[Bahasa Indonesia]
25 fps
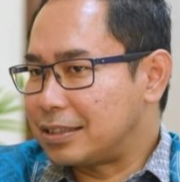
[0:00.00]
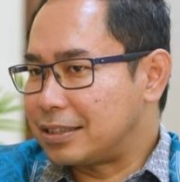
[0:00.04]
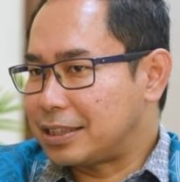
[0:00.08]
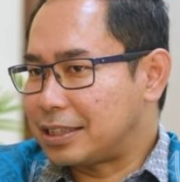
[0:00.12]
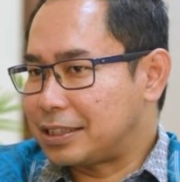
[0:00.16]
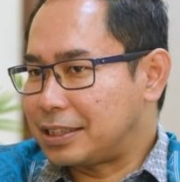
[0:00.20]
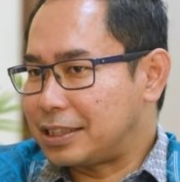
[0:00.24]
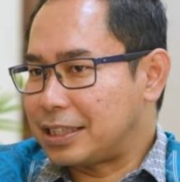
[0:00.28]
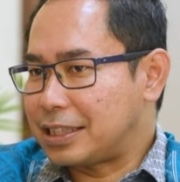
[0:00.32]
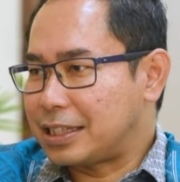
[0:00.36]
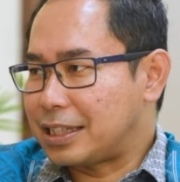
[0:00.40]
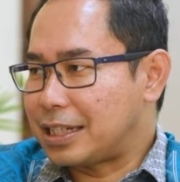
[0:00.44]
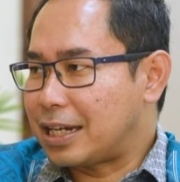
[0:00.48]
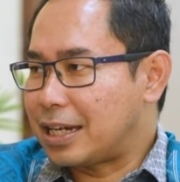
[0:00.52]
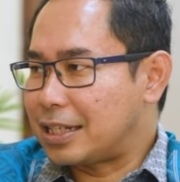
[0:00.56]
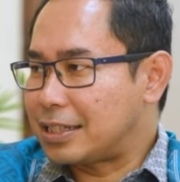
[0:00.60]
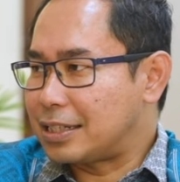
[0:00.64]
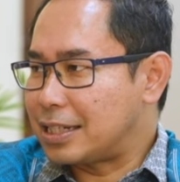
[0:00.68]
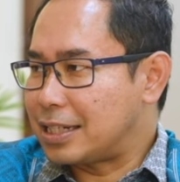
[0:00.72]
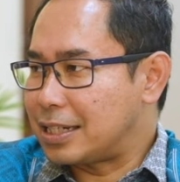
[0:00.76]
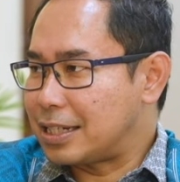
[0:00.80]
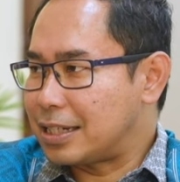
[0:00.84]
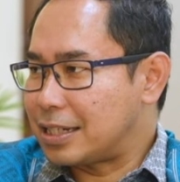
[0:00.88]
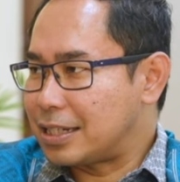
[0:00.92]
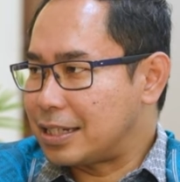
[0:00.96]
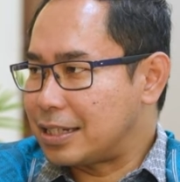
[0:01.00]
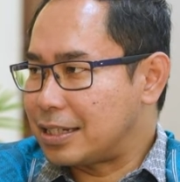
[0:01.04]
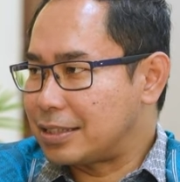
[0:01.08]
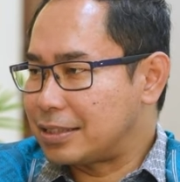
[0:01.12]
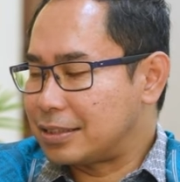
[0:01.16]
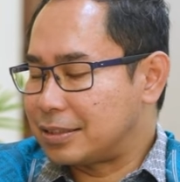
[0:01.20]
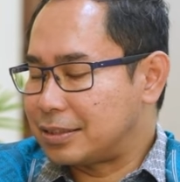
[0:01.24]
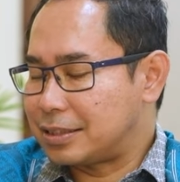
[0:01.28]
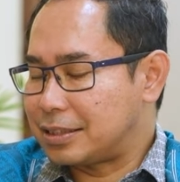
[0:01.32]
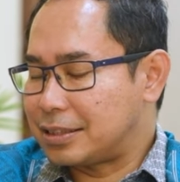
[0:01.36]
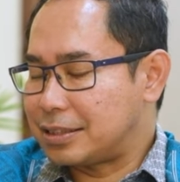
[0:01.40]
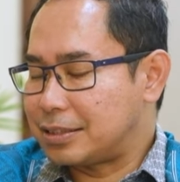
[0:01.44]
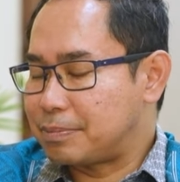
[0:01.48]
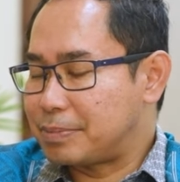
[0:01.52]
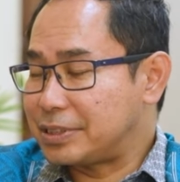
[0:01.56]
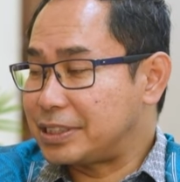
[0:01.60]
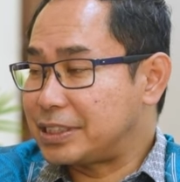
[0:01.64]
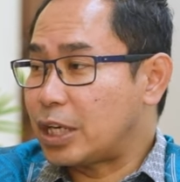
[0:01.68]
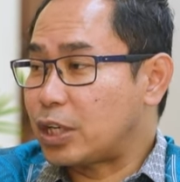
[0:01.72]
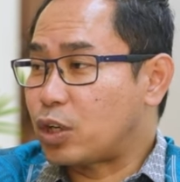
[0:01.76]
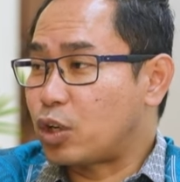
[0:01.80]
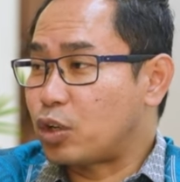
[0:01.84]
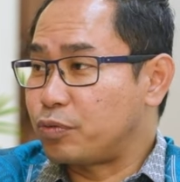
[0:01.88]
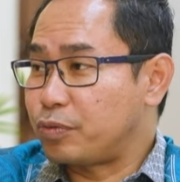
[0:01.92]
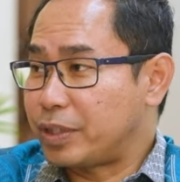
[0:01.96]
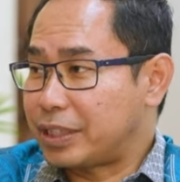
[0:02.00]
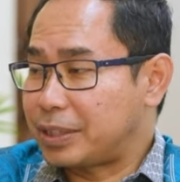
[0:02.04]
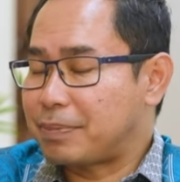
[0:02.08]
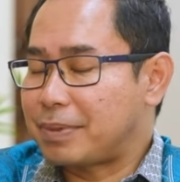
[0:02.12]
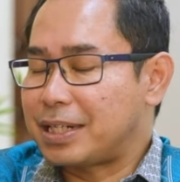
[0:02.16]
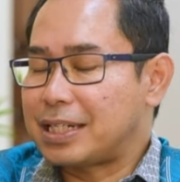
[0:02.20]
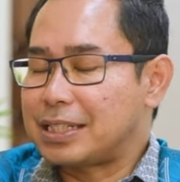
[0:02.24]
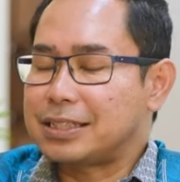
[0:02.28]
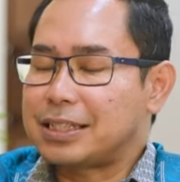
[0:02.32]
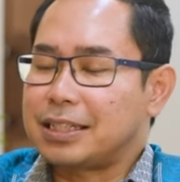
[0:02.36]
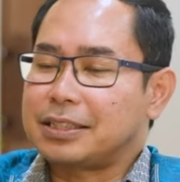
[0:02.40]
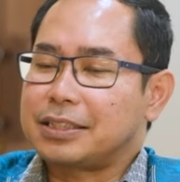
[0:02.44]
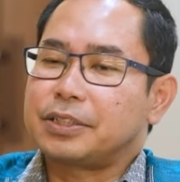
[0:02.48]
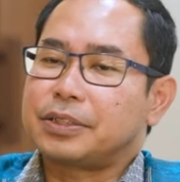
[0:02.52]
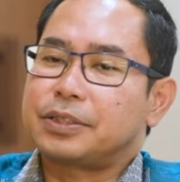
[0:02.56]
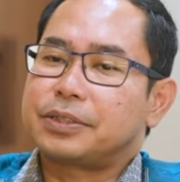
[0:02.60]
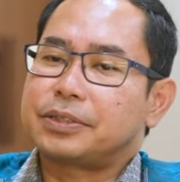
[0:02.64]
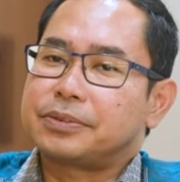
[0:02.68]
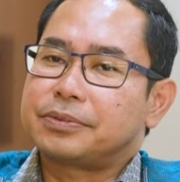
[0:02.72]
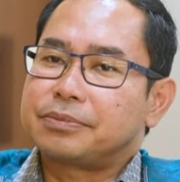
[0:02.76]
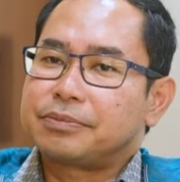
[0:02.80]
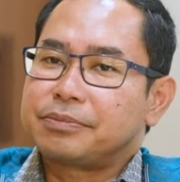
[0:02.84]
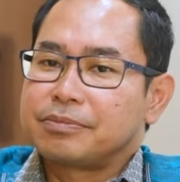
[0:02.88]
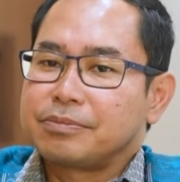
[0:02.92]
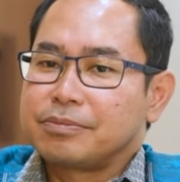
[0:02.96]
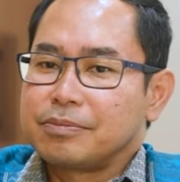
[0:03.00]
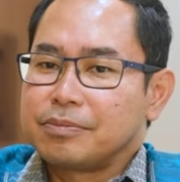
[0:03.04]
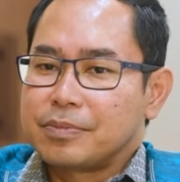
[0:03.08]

eh, ketika ada pecah konflik pada saat itu.